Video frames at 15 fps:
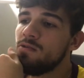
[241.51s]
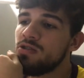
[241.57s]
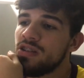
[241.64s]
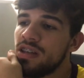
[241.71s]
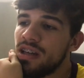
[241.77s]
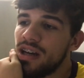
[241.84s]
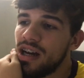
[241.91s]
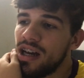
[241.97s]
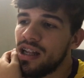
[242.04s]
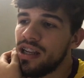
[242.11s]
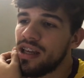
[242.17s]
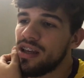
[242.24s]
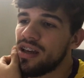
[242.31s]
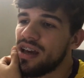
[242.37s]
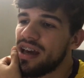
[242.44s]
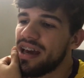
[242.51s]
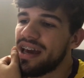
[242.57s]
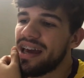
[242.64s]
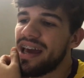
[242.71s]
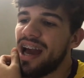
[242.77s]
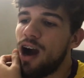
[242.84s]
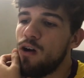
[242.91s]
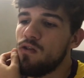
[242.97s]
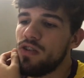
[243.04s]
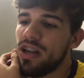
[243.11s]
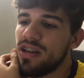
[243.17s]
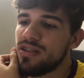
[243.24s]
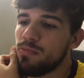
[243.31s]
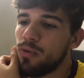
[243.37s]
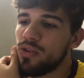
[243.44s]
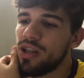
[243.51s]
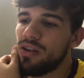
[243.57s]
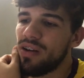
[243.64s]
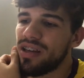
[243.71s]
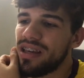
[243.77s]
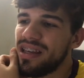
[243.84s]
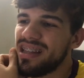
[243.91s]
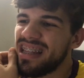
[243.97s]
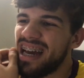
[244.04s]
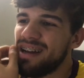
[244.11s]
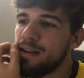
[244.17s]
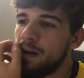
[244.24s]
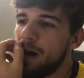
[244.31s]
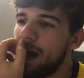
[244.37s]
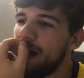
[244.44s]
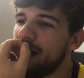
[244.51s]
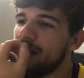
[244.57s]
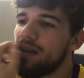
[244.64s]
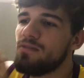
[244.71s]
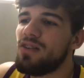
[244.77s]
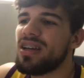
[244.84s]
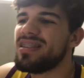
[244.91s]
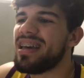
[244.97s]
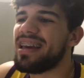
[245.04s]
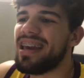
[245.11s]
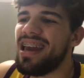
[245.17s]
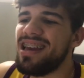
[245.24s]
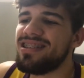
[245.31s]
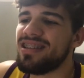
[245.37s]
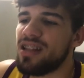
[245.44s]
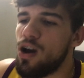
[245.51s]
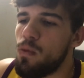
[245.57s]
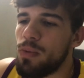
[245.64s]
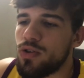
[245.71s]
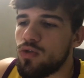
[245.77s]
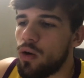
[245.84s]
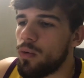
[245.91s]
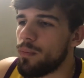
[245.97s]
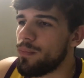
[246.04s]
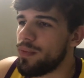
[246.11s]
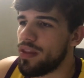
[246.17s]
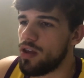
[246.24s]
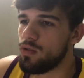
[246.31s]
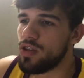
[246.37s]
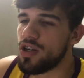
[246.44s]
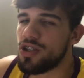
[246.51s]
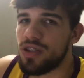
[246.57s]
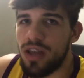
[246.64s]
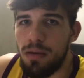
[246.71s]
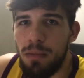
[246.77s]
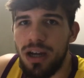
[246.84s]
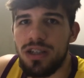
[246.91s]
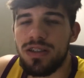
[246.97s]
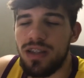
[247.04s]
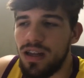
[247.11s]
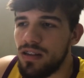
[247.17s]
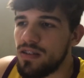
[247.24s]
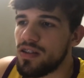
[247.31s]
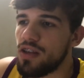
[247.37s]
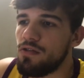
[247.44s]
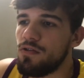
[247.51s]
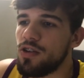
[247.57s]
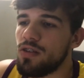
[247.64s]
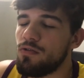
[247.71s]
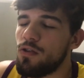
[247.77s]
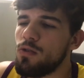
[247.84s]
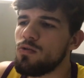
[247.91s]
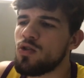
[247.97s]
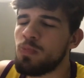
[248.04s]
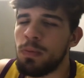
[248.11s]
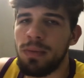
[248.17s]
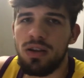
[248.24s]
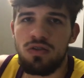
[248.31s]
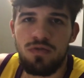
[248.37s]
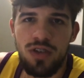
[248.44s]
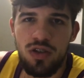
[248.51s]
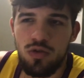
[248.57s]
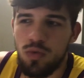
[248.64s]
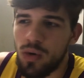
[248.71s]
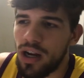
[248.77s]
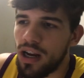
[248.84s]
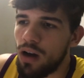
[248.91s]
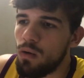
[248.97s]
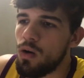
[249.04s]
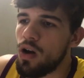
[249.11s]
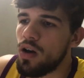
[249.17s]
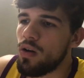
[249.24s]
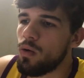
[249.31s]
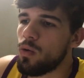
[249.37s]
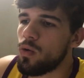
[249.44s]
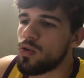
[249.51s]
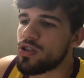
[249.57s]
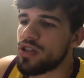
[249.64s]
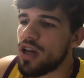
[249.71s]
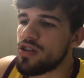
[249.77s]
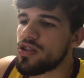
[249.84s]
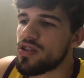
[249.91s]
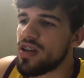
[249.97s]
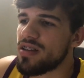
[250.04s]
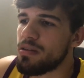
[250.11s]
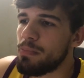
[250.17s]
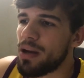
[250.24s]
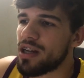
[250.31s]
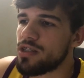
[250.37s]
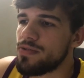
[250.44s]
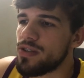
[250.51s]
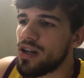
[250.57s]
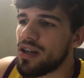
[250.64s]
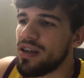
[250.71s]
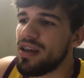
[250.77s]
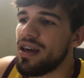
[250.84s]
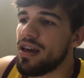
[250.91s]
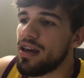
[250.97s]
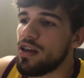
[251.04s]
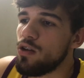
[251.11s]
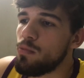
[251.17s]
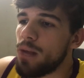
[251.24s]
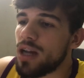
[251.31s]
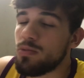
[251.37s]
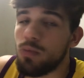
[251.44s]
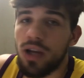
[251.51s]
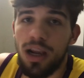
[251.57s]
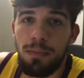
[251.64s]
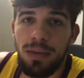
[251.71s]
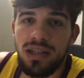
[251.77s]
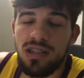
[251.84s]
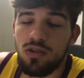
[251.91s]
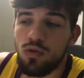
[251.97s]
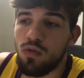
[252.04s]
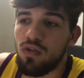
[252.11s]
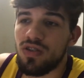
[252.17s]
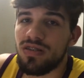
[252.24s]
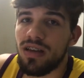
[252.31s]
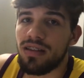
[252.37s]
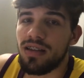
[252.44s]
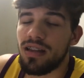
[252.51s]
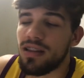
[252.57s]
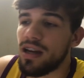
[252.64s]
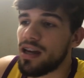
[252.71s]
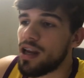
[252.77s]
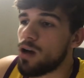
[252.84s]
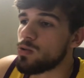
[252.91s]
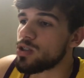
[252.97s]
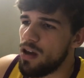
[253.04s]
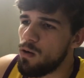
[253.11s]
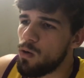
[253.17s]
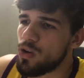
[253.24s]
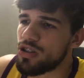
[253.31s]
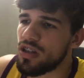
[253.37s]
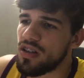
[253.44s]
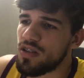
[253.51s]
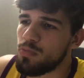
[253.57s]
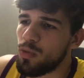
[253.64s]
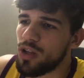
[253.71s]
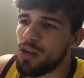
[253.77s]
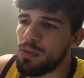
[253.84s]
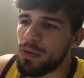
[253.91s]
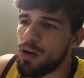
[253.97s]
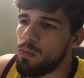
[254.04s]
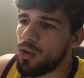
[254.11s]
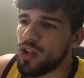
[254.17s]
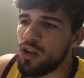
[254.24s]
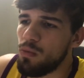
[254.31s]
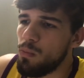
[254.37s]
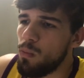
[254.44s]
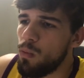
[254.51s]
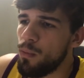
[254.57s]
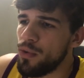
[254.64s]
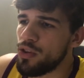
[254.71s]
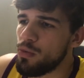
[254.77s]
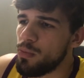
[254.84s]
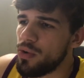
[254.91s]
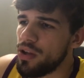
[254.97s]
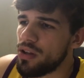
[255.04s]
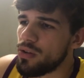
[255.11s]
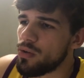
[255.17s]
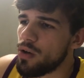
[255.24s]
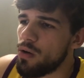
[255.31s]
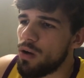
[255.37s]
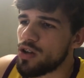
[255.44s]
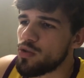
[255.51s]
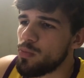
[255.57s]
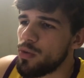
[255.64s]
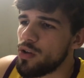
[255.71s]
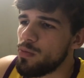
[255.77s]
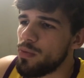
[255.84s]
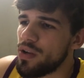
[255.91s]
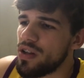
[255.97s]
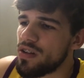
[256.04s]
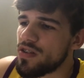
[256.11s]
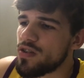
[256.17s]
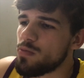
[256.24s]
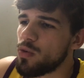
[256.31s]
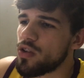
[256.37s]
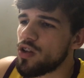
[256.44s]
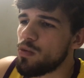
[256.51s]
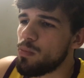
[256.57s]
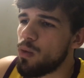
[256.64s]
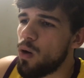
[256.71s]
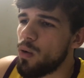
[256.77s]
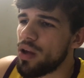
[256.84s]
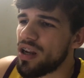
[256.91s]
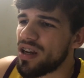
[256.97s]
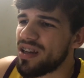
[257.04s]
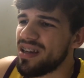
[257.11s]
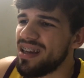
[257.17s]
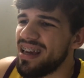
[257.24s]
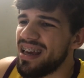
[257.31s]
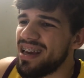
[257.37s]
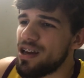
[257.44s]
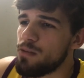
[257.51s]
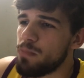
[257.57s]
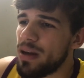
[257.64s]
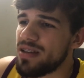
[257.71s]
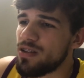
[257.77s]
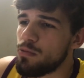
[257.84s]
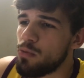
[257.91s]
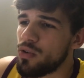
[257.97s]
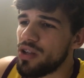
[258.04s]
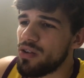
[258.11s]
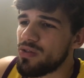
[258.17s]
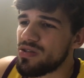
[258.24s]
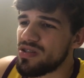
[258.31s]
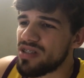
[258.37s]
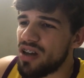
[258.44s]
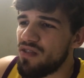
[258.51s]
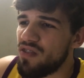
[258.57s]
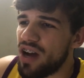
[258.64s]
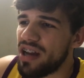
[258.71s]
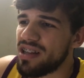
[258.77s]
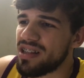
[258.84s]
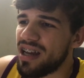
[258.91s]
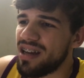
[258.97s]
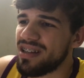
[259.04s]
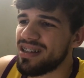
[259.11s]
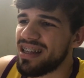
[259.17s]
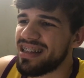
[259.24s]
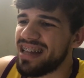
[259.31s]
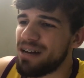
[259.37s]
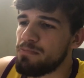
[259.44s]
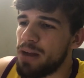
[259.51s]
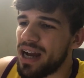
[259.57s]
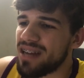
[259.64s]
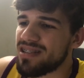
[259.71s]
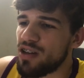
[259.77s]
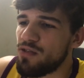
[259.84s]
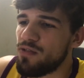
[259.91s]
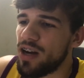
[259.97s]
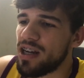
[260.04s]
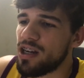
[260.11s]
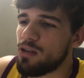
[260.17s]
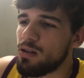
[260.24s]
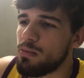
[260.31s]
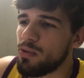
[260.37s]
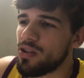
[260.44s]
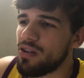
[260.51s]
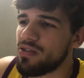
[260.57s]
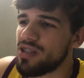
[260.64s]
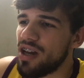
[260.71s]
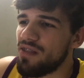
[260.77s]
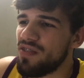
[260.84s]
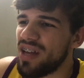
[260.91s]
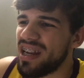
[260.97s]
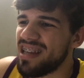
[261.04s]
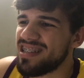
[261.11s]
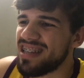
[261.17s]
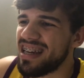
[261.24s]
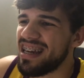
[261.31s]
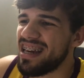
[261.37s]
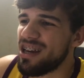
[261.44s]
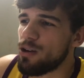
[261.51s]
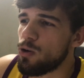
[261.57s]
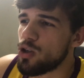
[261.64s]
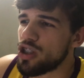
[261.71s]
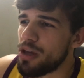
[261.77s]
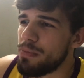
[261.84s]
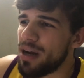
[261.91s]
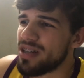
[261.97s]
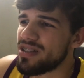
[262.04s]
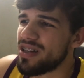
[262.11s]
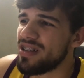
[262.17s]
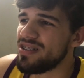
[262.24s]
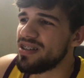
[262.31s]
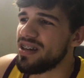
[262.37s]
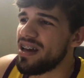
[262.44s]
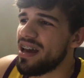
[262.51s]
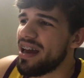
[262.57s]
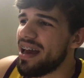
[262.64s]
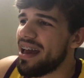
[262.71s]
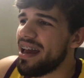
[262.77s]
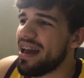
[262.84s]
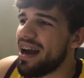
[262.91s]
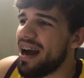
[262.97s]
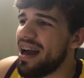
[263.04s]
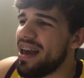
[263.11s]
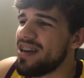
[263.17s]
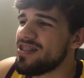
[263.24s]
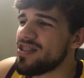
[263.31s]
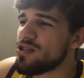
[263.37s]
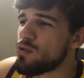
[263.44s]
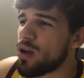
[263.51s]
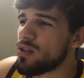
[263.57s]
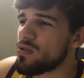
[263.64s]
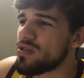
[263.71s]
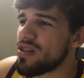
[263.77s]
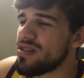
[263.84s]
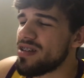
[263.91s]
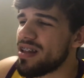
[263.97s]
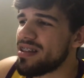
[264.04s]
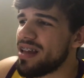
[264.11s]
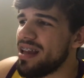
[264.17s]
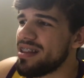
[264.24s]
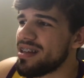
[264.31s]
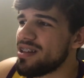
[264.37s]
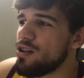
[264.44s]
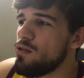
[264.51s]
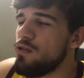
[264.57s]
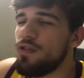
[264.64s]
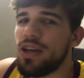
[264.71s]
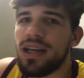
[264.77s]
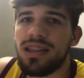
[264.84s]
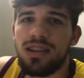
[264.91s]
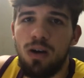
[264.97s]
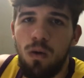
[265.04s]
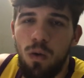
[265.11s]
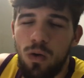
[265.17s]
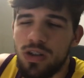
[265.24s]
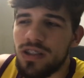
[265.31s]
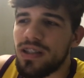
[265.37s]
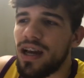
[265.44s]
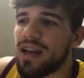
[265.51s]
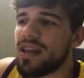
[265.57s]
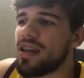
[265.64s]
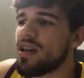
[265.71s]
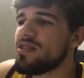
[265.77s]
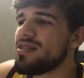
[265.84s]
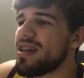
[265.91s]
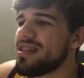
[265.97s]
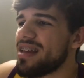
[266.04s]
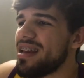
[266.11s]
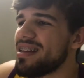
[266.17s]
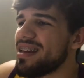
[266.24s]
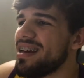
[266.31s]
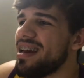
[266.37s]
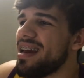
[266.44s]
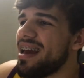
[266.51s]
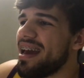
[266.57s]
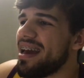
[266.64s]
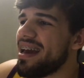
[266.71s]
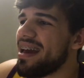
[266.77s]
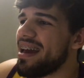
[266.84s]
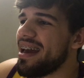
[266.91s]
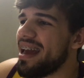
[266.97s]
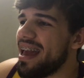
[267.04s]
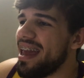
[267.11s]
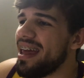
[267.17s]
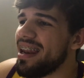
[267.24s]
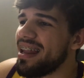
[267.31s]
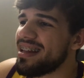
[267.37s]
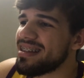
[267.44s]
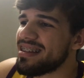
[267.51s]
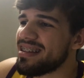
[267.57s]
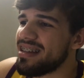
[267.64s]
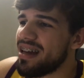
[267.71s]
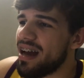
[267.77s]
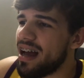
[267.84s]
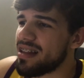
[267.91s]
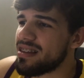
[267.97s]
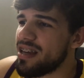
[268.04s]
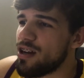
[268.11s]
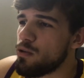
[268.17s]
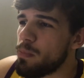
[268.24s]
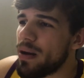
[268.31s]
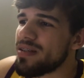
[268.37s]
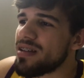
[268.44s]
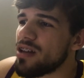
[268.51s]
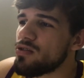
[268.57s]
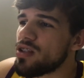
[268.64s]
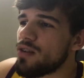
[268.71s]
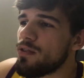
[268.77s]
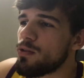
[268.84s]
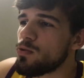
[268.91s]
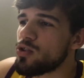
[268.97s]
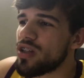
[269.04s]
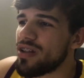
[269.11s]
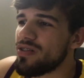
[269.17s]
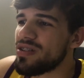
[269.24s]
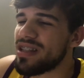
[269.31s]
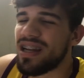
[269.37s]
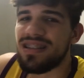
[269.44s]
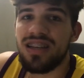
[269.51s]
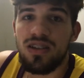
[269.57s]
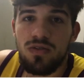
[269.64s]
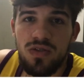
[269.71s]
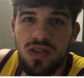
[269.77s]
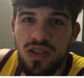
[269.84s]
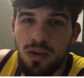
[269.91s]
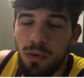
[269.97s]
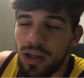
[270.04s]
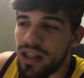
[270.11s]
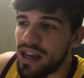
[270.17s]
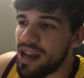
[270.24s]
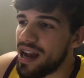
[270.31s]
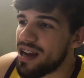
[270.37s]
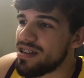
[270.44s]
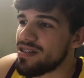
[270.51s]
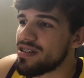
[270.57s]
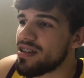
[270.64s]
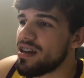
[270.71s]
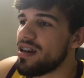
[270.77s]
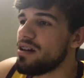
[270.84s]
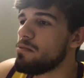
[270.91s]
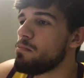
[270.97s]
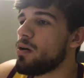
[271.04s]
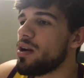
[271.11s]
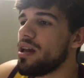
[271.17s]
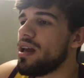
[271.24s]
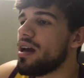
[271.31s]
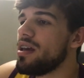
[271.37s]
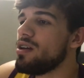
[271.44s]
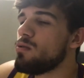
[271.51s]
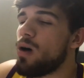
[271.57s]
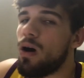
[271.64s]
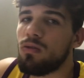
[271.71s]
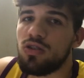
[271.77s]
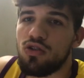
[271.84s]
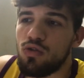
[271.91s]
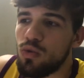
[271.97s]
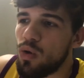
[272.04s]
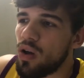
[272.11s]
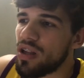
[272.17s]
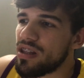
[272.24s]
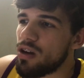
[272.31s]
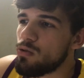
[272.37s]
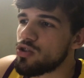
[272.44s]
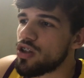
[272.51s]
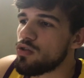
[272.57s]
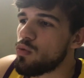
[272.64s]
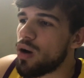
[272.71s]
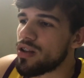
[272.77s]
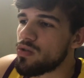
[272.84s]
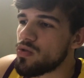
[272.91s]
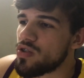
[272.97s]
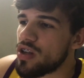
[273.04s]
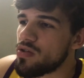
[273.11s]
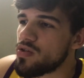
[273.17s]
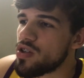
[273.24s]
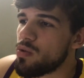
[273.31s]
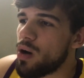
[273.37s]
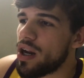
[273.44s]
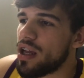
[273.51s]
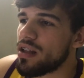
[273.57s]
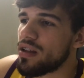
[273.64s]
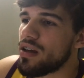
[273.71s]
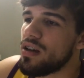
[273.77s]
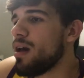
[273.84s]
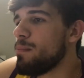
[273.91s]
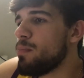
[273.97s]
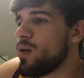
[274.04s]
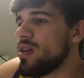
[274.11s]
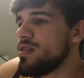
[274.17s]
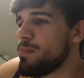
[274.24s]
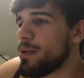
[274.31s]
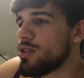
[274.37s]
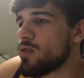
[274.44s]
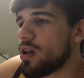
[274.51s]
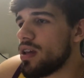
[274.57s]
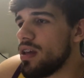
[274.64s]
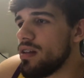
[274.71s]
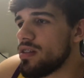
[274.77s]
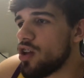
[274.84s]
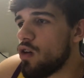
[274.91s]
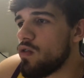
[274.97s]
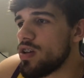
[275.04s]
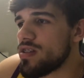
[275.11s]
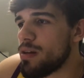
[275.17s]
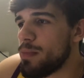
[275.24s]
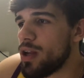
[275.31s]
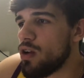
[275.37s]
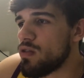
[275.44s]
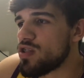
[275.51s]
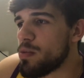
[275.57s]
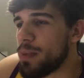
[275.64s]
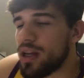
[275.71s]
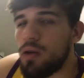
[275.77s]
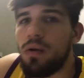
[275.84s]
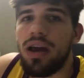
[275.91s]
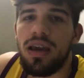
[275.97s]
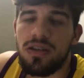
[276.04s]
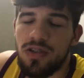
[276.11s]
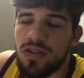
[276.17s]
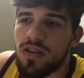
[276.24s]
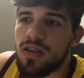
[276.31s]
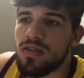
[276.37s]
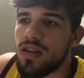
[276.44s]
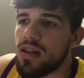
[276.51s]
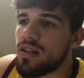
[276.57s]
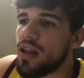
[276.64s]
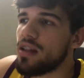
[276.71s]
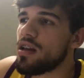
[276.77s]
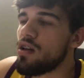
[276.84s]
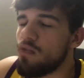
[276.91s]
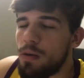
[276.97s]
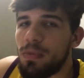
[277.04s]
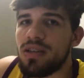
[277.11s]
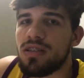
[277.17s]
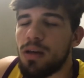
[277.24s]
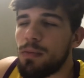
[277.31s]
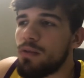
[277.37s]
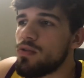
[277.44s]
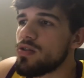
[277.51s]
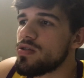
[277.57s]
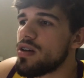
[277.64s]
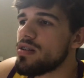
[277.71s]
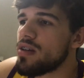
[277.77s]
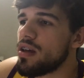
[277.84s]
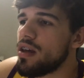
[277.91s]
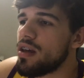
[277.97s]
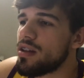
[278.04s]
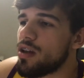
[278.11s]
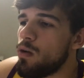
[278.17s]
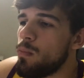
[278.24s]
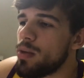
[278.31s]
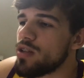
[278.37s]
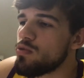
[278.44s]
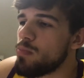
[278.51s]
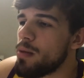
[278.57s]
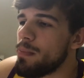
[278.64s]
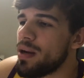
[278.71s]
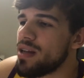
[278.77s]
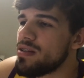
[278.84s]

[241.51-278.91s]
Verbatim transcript: Não se enganem é, ao ver esse modelo aqui, tá? Ah, é, vai ser quente? Não, pessoal. Eu testei bastante, tem vi... foi um dos primeiros vídeos do canal, os testes dessa placa de vídeo aqui, e o máximo que ela apresentou foi 70 graus. Eu gostei desse modelo porque é um modelo muito bonito, eu acho muito bonito esse modelo blower aqui, mas é um modelo modelo Safari, tá? É da marca Safari, não é modelo de referência. Gostei bastante. É, a RX 470 não fica tão longe da 570. É, ela, até ano passado, estava custando 350 reais. Porém, aí com a alta do dólar, está custando 440. É, por esse preço aqui, talvez é melhor você pegar um RX 570 que eu vou apresentar para vocês aqui, que está um preço bem